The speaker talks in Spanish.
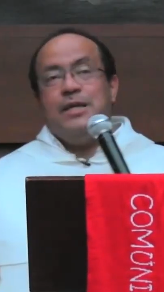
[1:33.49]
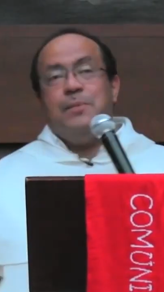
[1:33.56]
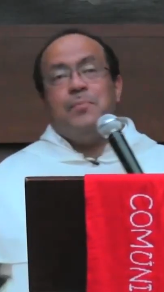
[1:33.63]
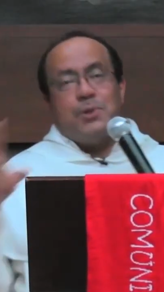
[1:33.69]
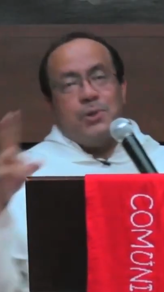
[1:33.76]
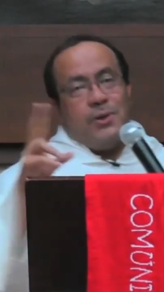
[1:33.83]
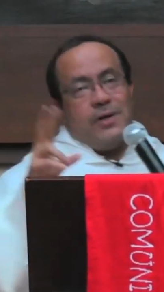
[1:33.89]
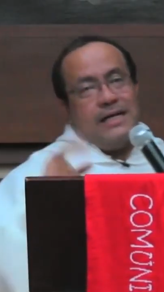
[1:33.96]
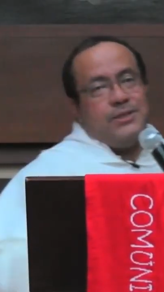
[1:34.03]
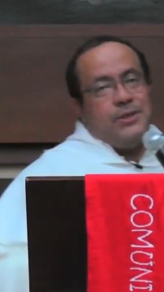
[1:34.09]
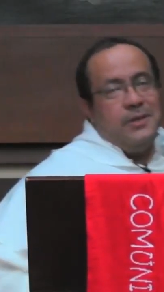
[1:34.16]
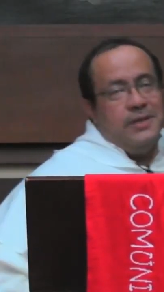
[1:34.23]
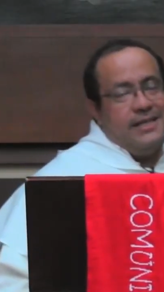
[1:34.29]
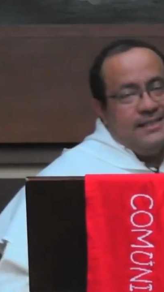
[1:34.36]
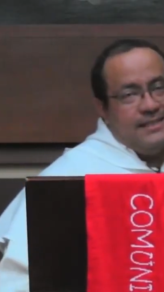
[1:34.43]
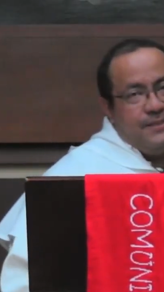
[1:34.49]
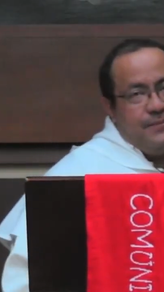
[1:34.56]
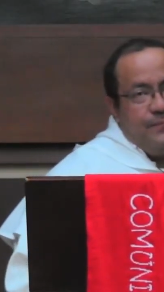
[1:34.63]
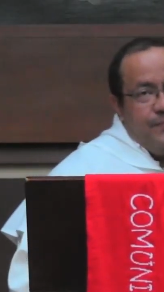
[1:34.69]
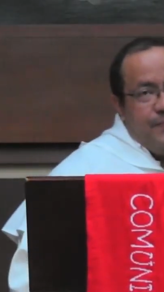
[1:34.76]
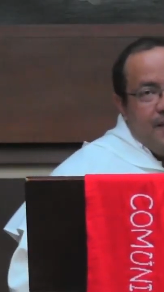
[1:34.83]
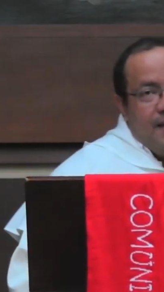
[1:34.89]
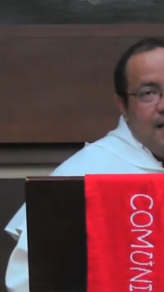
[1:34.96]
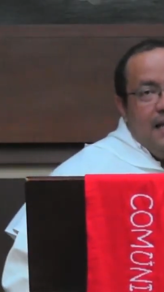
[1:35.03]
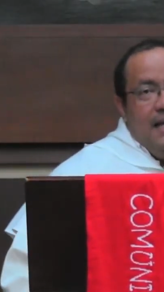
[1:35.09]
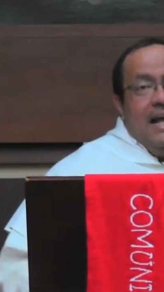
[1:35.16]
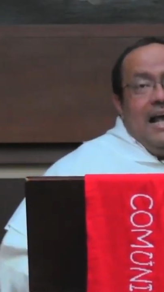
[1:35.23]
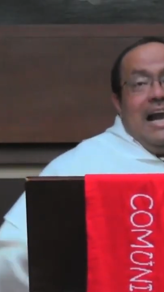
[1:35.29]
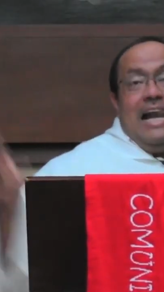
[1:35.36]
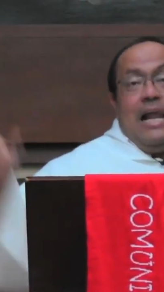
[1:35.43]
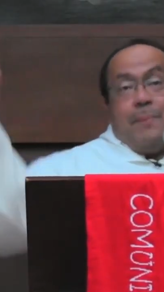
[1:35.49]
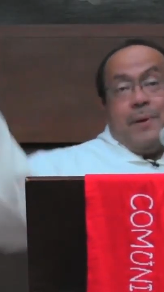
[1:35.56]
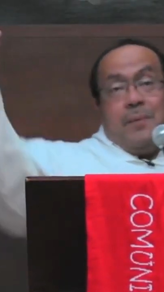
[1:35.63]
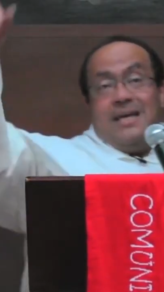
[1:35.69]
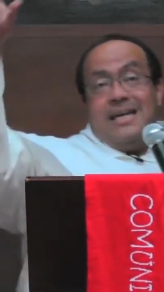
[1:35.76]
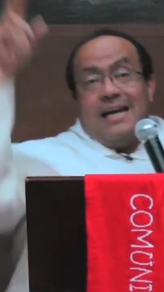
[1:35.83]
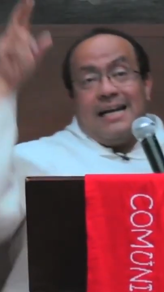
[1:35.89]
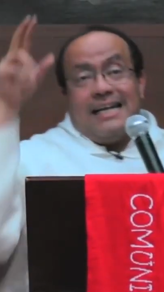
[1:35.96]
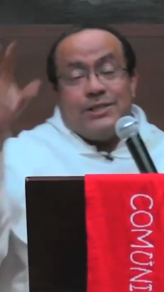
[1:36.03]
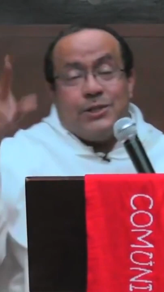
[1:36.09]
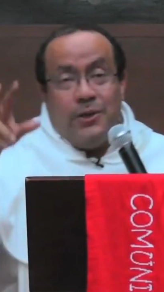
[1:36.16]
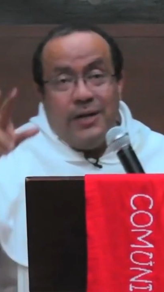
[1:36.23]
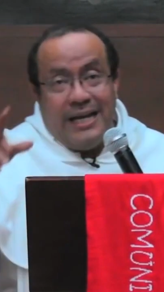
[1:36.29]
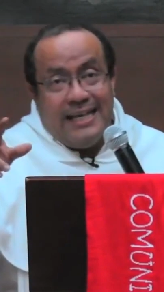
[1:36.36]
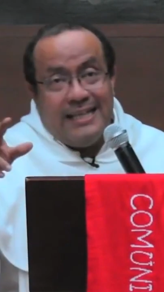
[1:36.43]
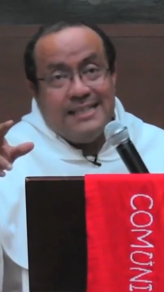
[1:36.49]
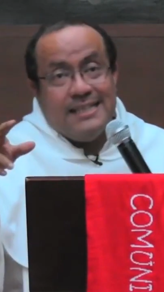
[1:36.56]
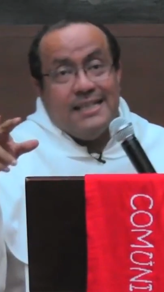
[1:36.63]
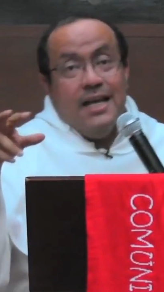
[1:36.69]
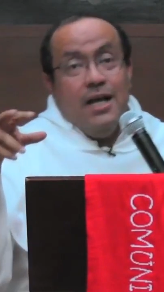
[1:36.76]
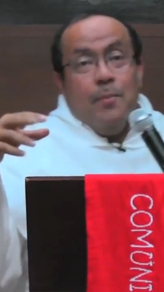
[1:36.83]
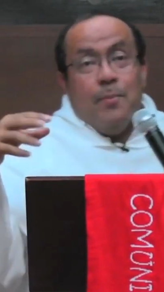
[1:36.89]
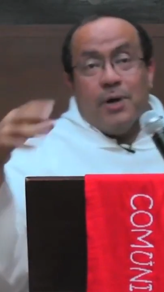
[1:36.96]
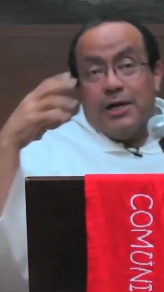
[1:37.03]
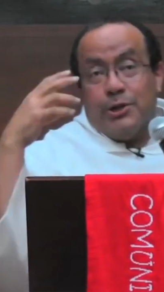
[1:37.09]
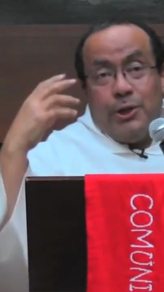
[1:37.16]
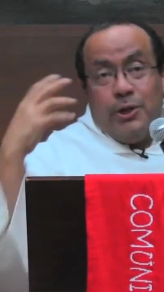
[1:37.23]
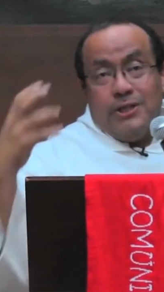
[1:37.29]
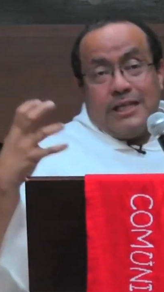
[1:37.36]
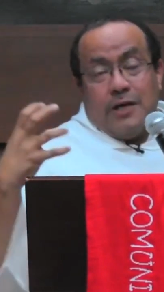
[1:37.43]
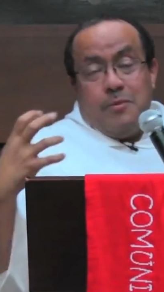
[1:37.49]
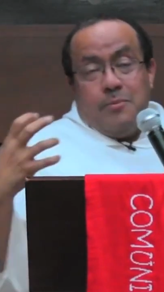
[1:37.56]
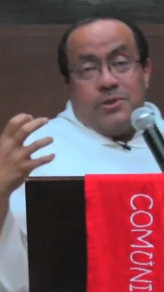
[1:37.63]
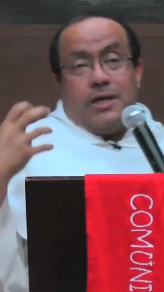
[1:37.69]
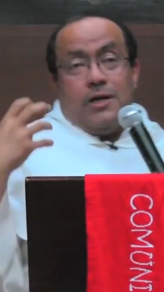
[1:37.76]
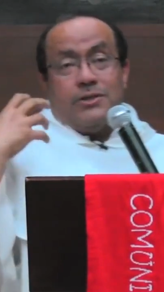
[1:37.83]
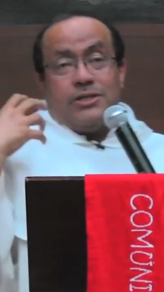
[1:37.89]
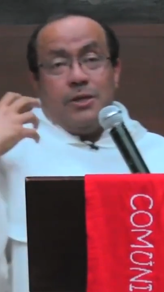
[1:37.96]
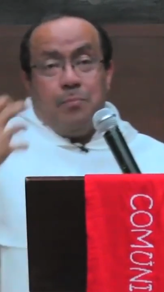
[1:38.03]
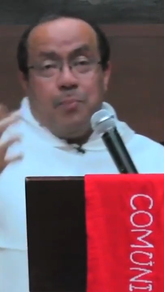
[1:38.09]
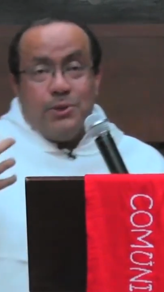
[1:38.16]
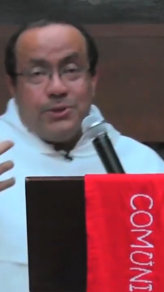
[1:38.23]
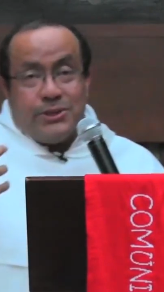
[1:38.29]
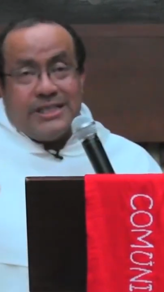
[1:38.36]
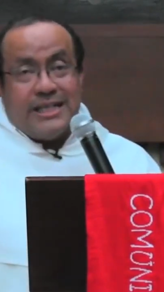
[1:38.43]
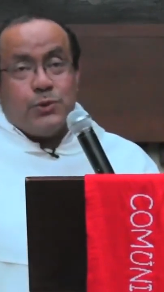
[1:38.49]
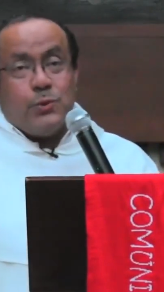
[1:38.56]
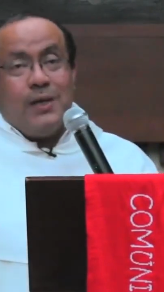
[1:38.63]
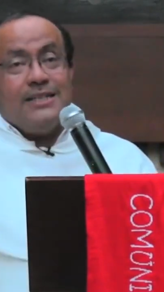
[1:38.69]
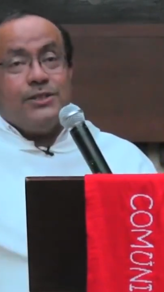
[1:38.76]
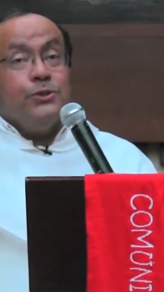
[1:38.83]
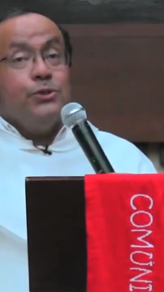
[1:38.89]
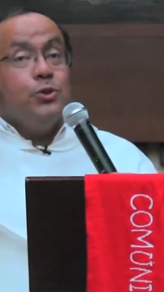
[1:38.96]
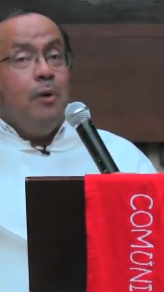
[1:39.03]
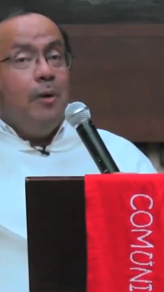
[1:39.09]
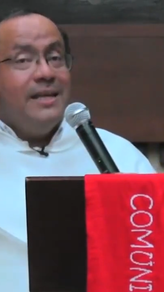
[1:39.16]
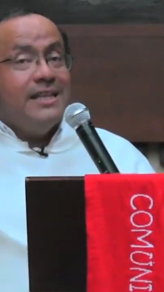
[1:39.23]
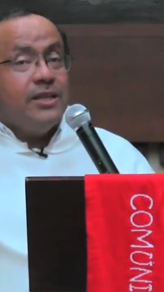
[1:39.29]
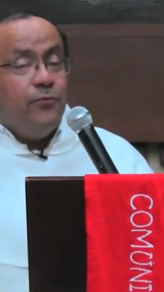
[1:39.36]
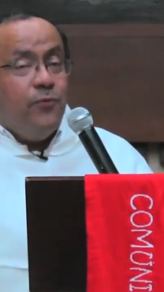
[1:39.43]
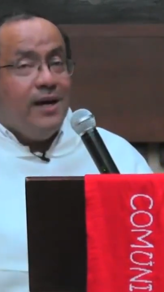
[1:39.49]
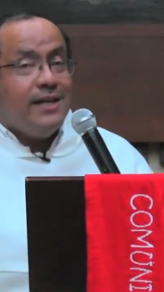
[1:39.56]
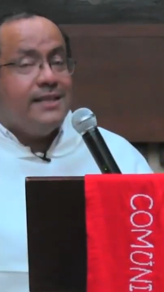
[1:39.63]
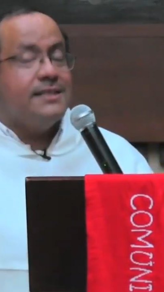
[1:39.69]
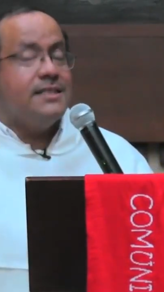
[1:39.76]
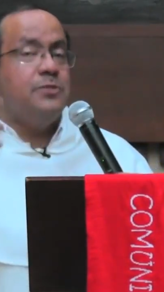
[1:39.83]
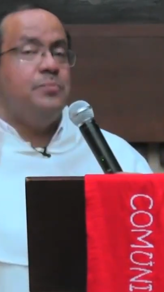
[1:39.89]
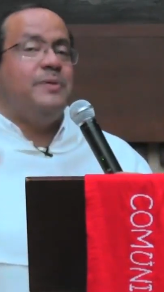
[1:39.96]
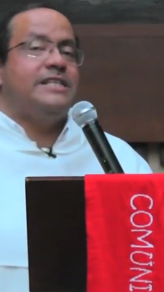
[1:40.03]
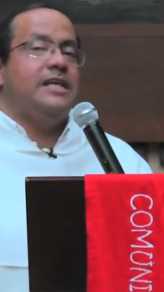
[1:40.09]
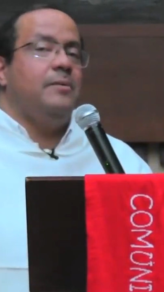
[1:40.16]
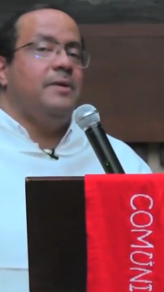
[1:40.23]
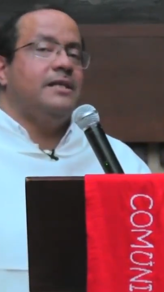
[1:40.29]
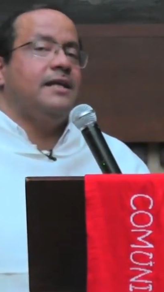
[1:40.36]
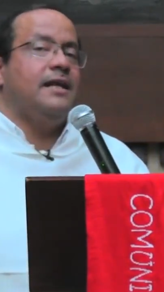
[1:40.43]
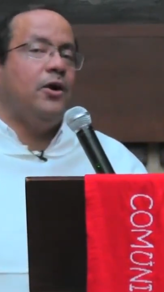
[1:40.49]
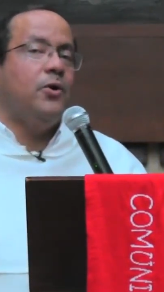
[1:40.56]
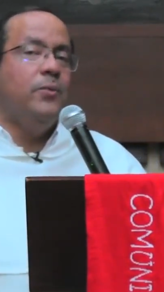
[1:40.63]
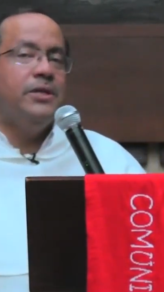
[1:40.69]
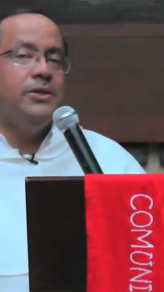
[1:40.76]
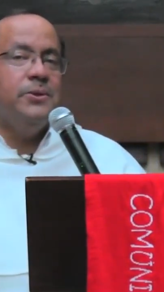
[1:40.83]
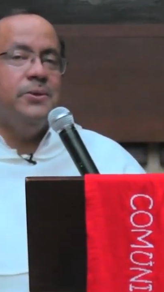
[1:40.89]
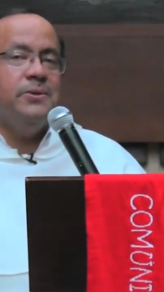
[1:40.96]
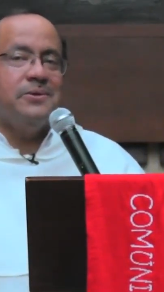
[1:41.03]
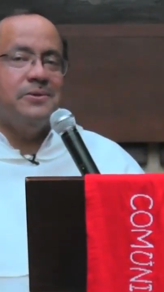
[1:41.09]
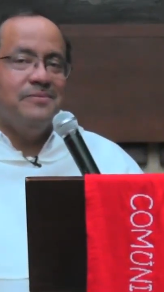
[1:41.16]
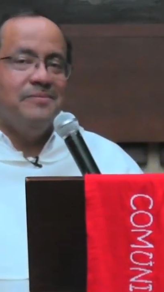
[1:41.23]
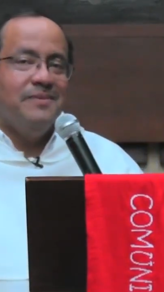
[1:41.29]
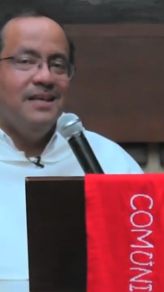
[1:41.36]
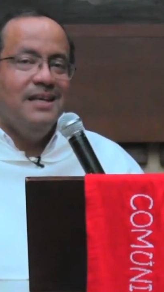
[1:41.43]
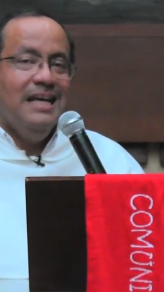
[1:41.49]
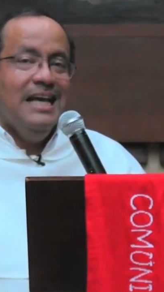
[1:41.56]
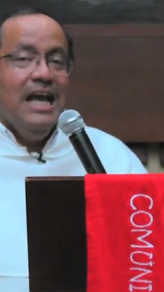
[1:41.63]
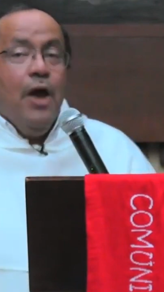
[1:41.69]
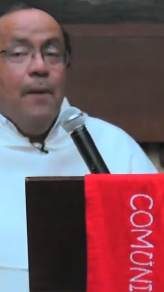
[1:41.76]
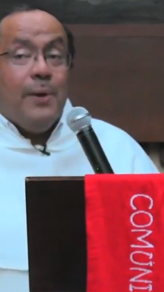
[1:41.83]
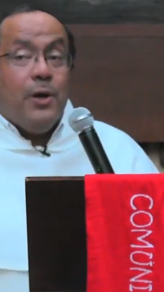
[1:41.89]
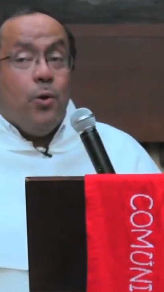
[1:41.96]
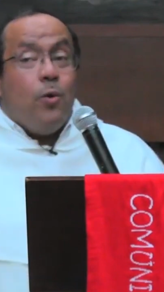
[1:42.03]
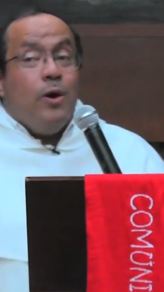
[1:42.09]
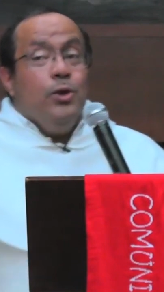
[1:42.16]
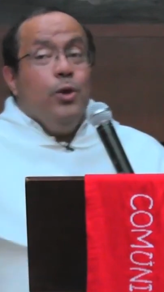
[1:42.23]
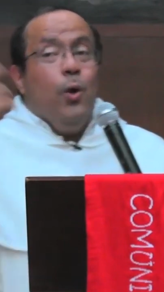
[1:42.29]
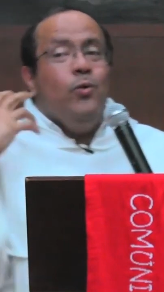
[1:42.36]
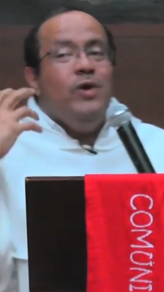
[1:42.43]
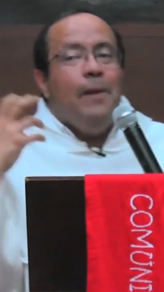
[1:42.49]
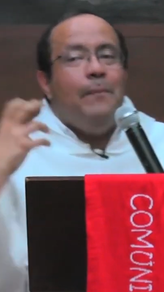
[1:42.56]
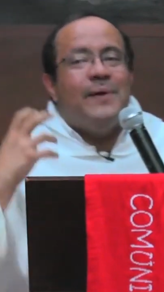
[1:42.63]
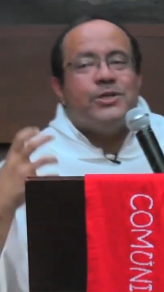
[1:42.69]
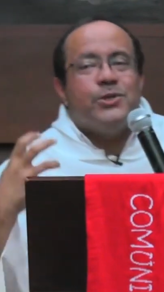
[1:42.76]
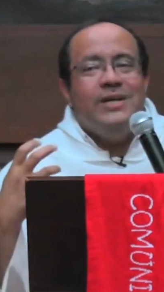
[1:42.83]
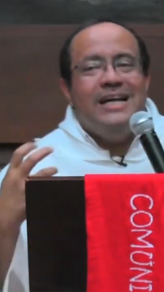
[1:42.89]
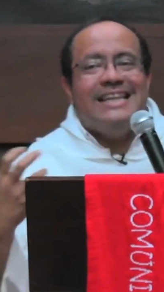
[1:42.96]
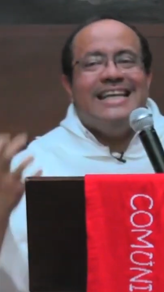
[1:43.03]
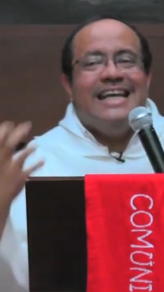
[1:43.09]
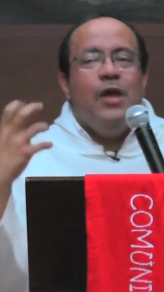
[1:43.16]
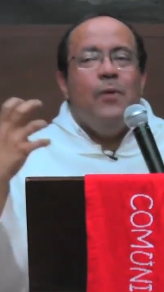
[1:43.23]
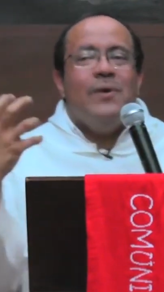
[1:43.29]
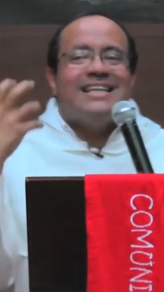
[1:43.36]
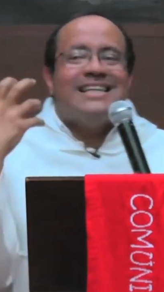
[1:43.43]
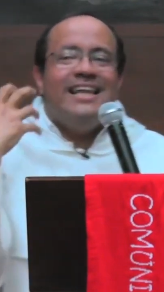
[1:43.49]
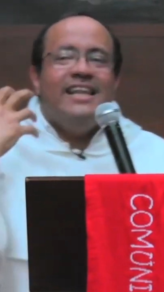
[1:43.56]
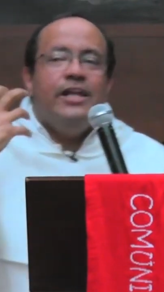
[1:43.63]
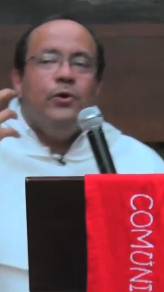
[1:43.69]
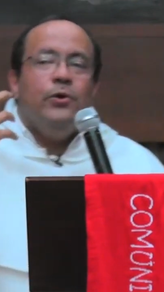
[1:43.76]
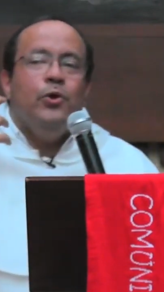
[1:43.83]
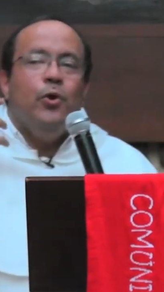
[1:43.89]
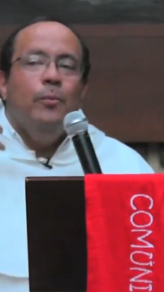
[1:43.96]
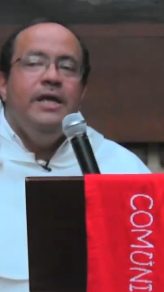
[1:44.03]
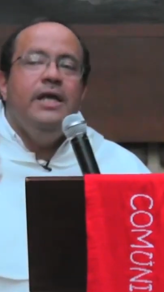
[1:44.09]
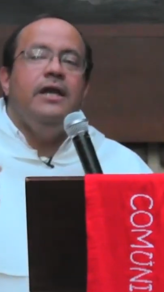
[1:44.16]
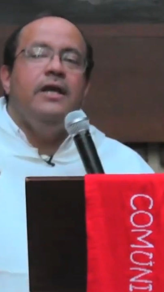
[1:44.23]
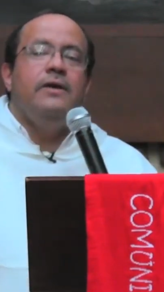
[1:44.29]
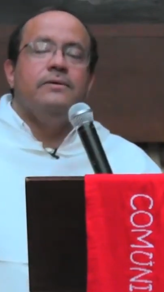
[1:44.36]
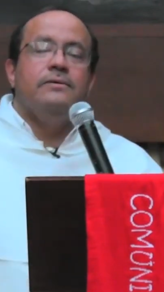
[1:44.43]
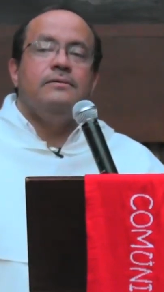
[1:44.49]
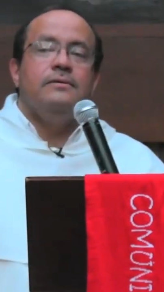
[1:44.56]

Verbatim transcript: por dos razones. La primera razón es porque todos sabemos que los impulsos sexuales son sumamente fuertes, especialmente en la juventud. Pero cuando una persona tiene verdadero dominio